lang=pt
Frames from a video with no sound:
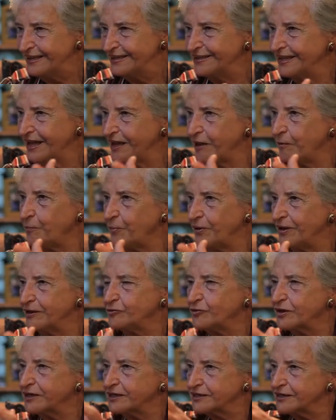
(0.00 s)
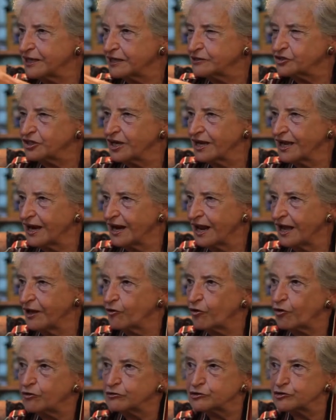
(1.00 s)
De repente, o arquiteto chega lá e
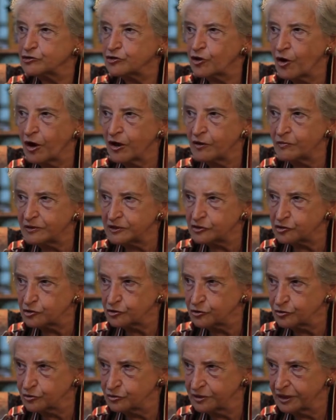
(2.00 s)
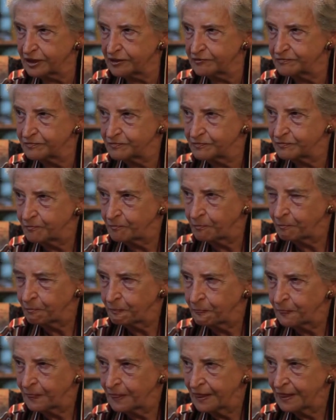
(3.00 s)
constrói uma estrutura.
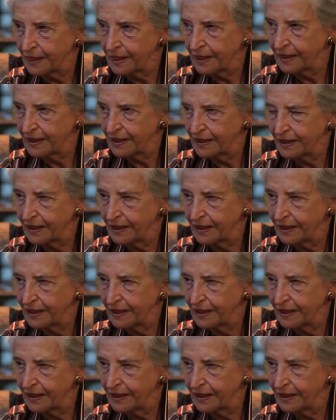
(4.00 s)
Isso.